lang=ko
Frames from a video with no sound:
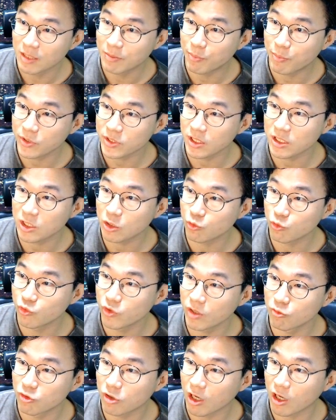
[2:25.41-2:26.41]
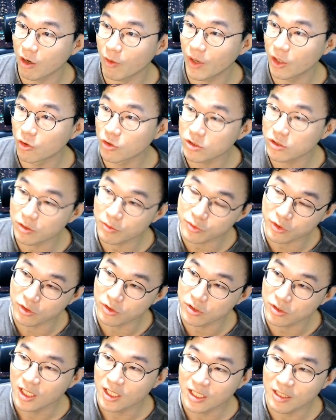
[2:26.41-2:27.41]
2% 위의 물가와
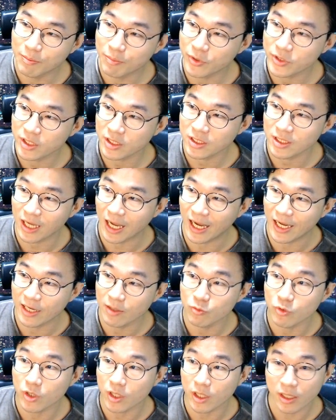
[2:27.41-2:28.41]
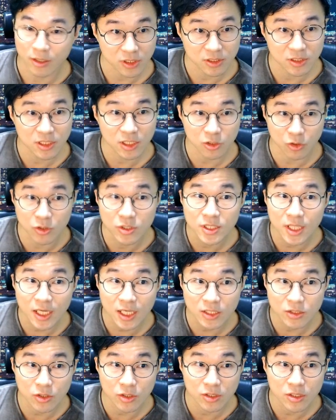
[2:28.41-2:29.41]
여기서부터는 2% 아래 물가예요. 근데 전
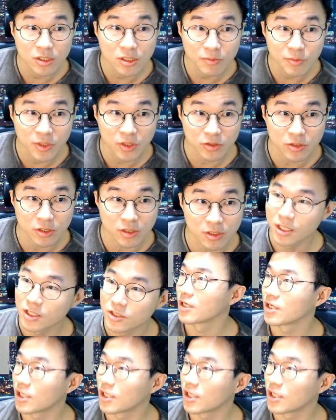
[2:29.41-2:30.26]
세계적인 흐름이거든.